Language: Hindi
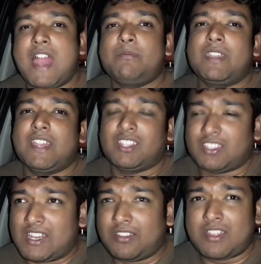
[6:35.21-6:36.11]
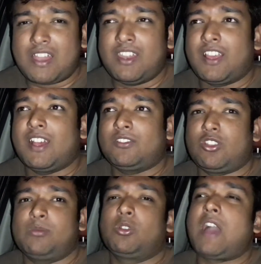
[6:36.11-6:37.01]
प्लान बन गया था अचानक से आने का
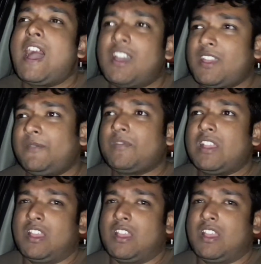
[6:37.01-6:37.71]
तो हम लोग आ गए